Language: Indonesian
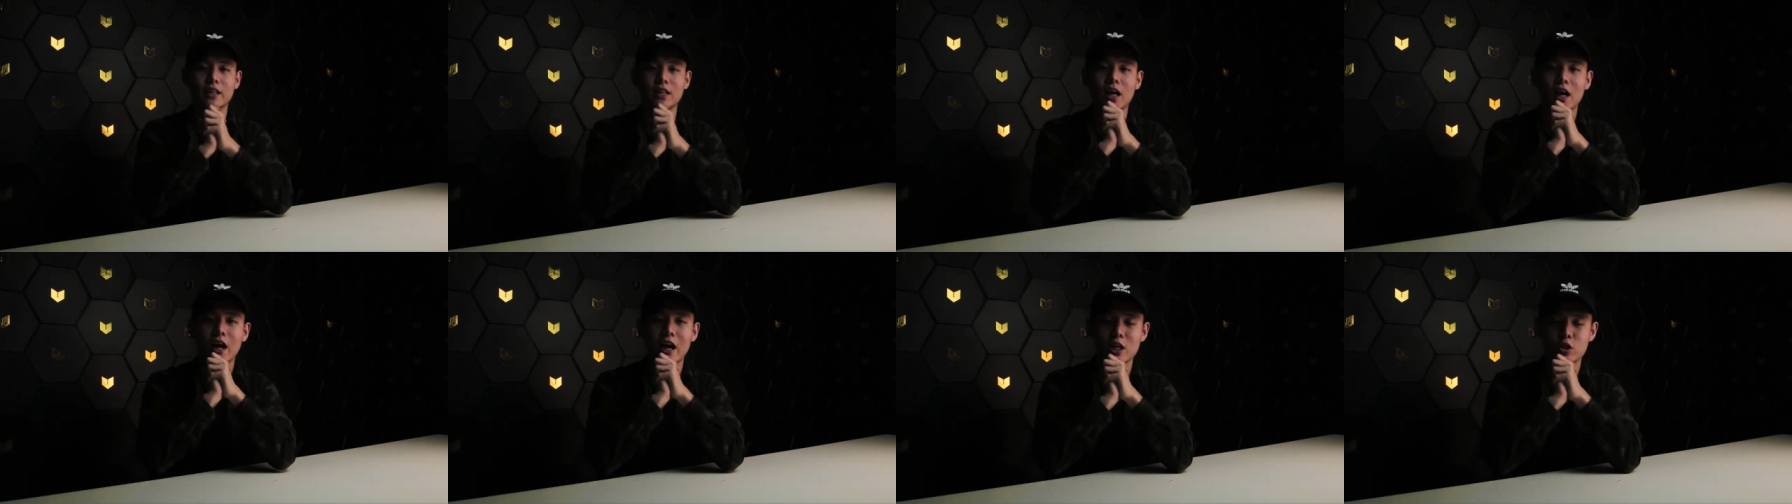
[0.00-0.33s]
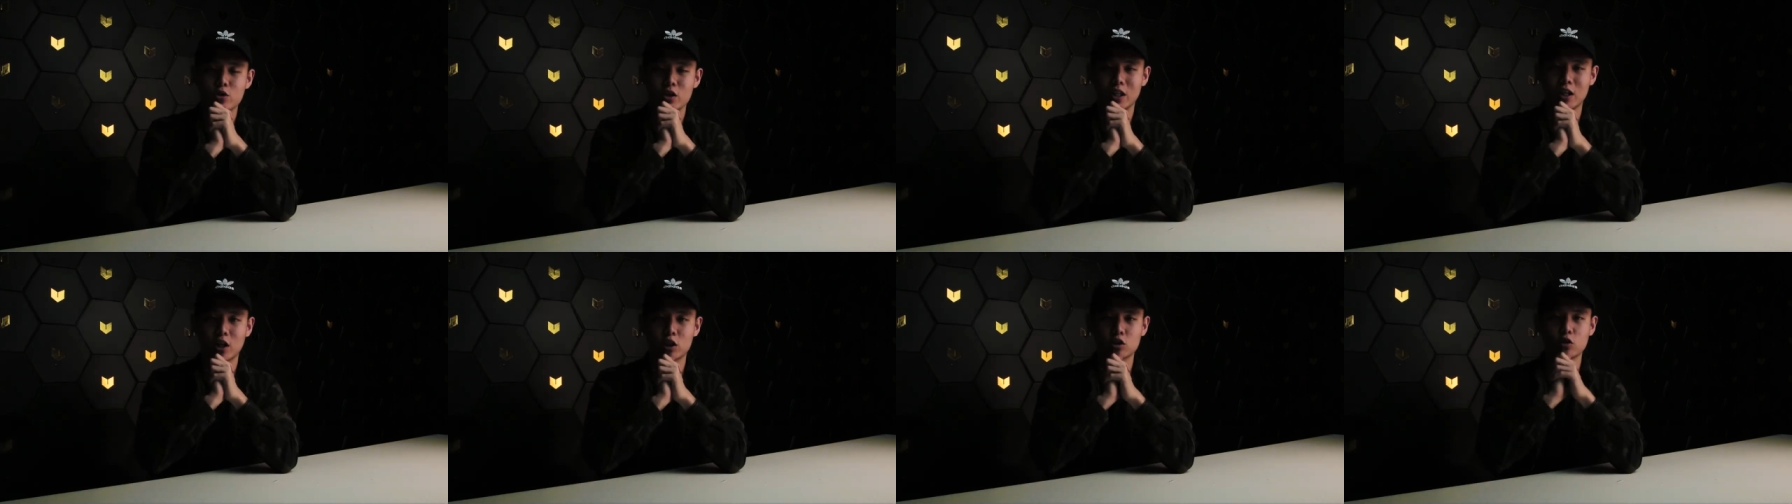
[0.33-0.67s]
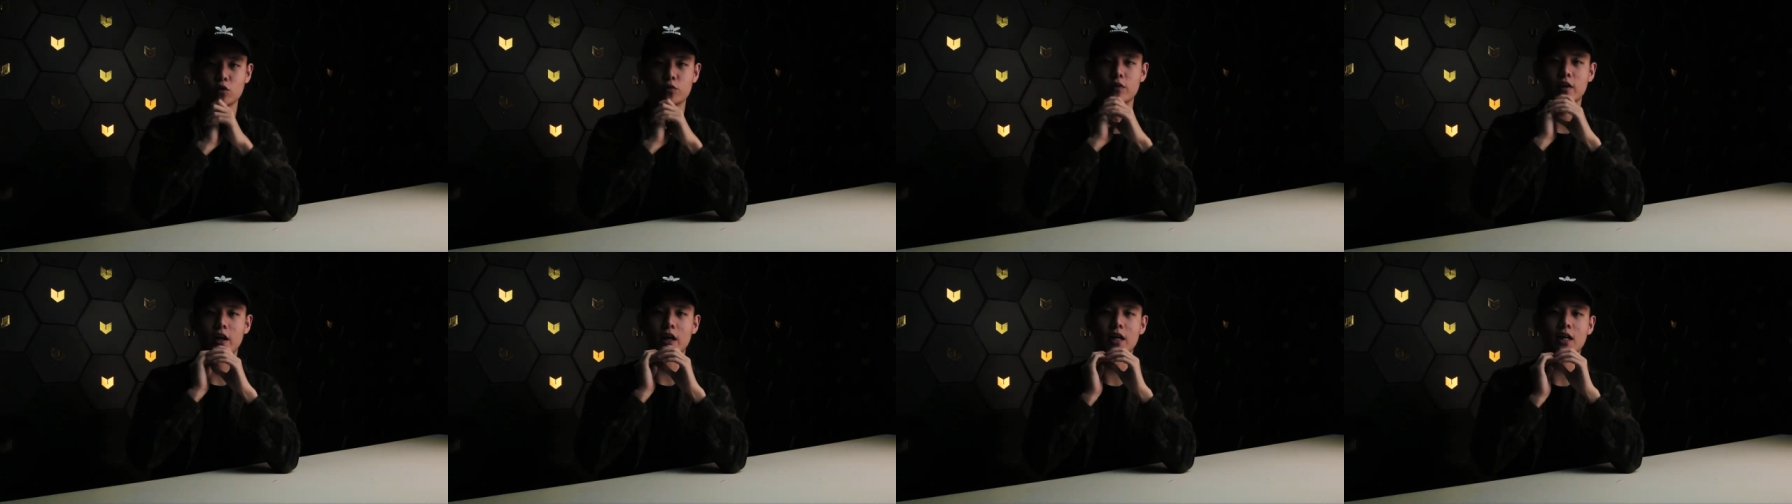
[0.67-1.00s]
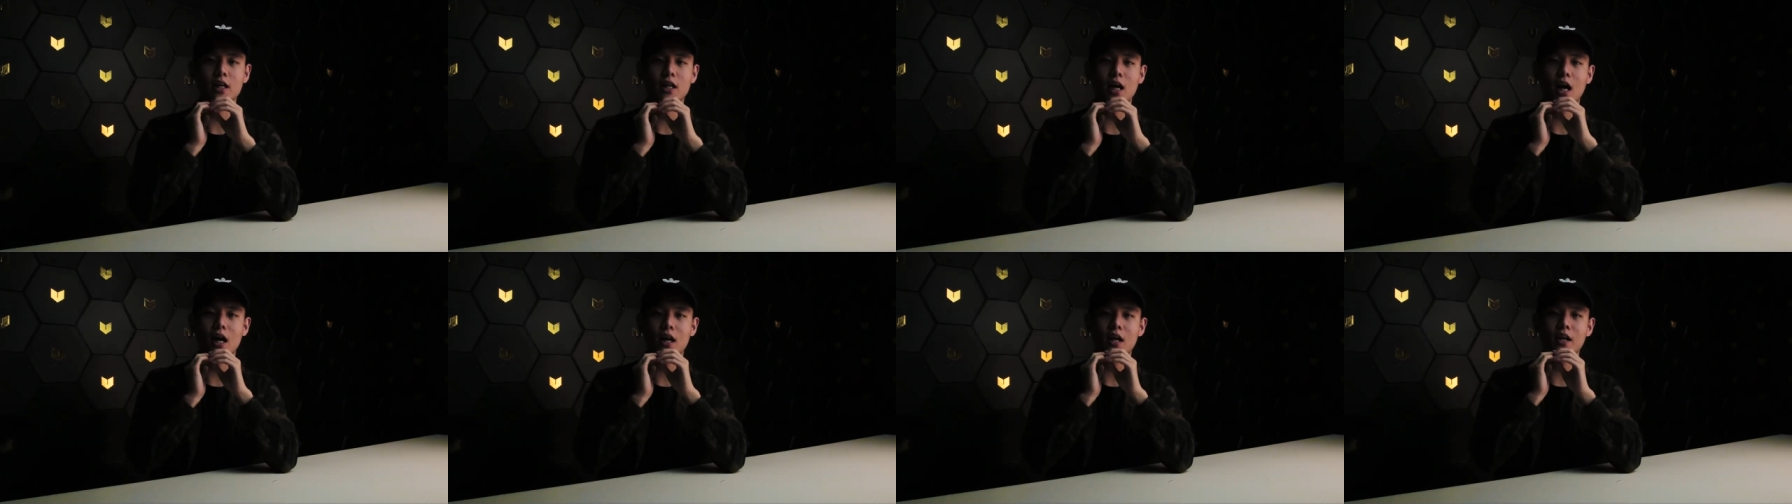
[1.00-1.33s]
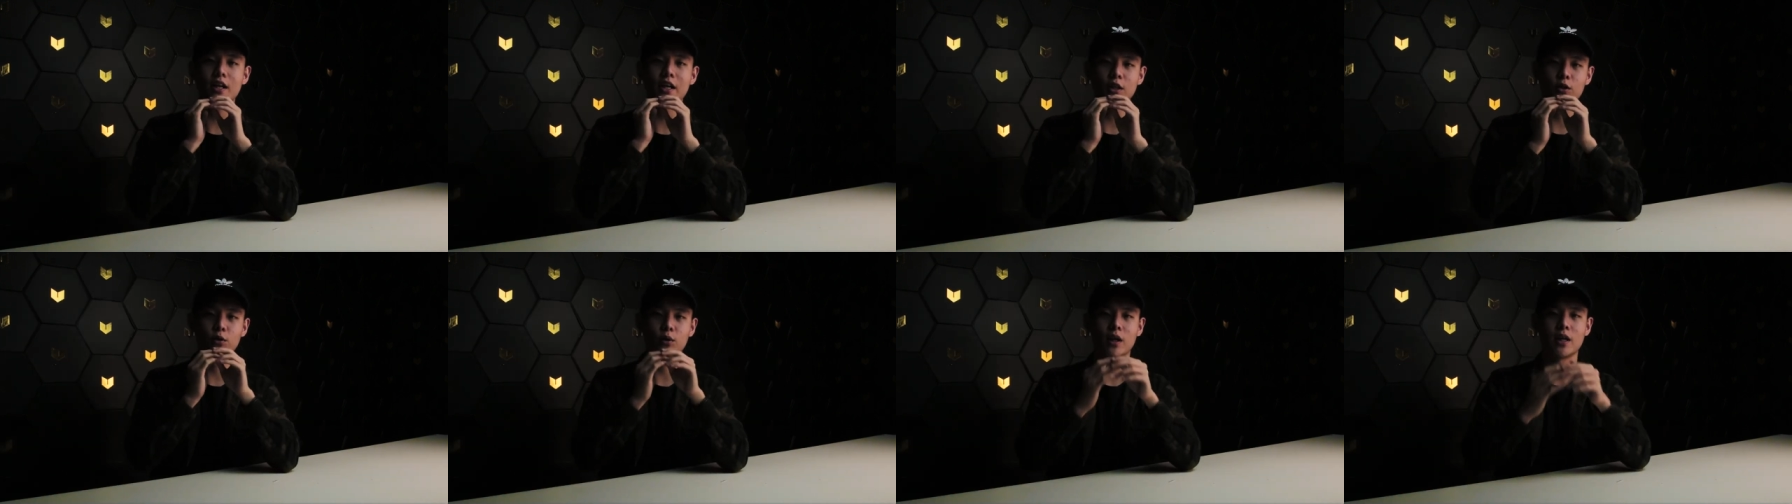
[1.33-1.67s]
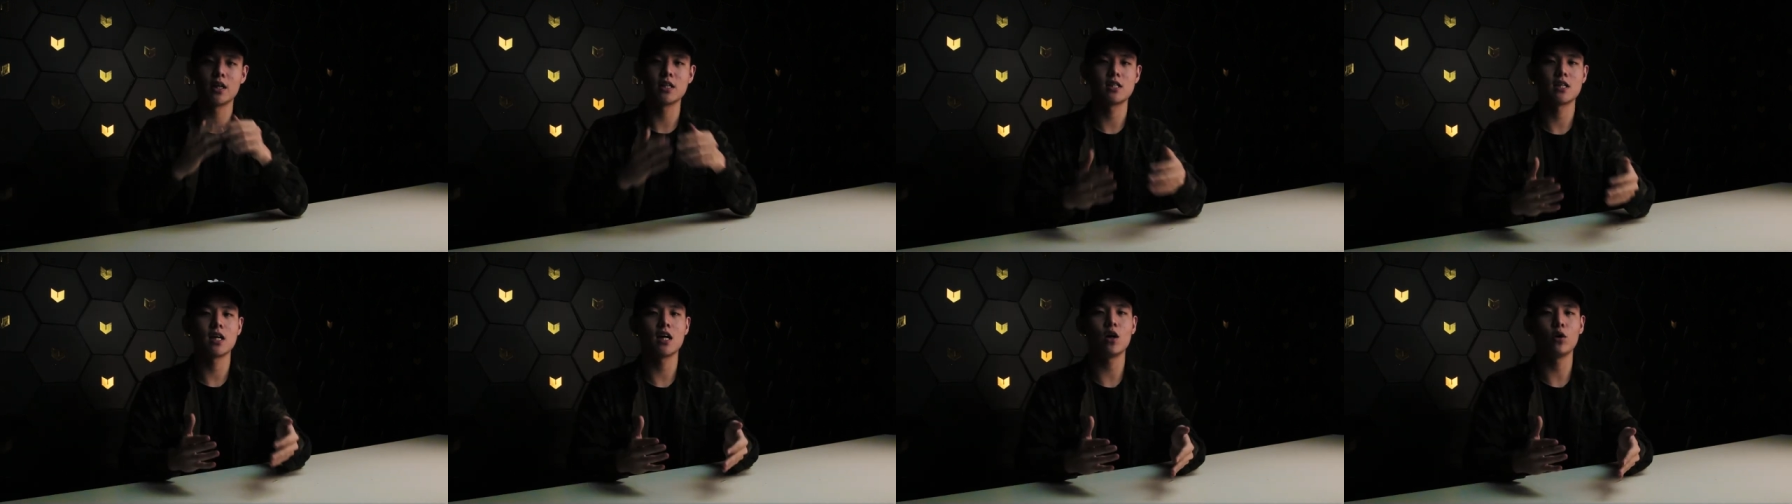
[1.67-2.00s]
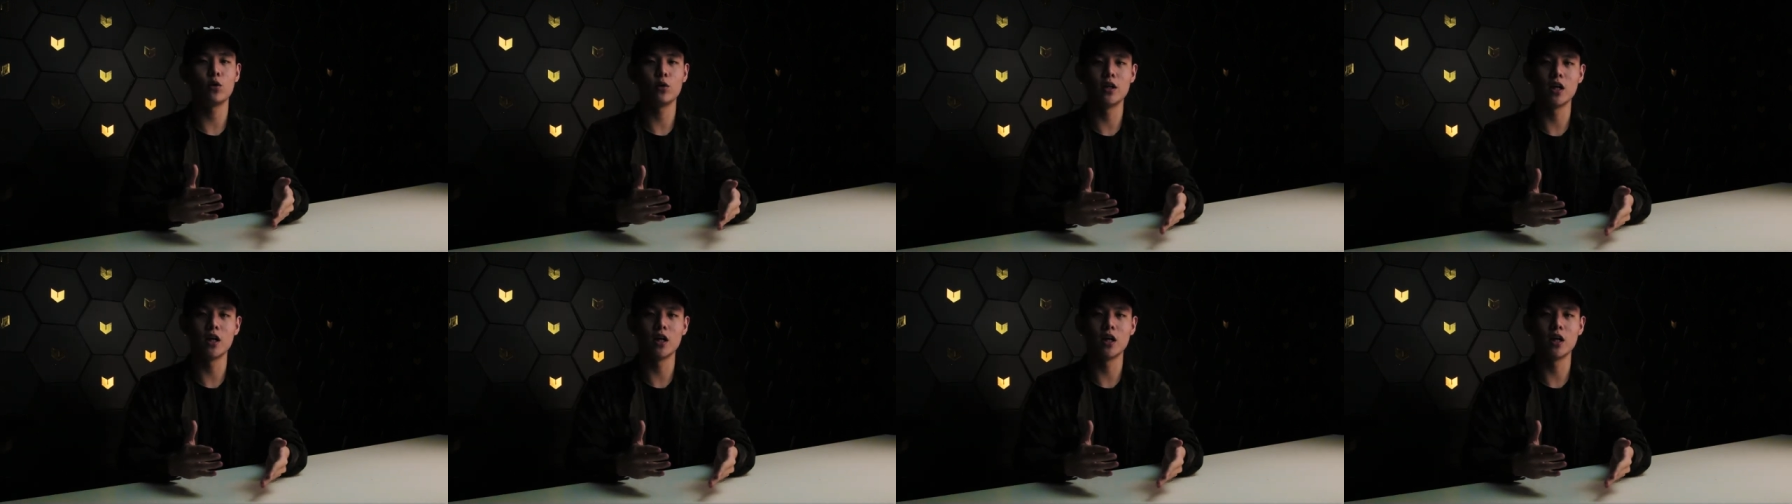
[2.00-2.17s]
kita nggak jual airsoft gun karena di Indonesia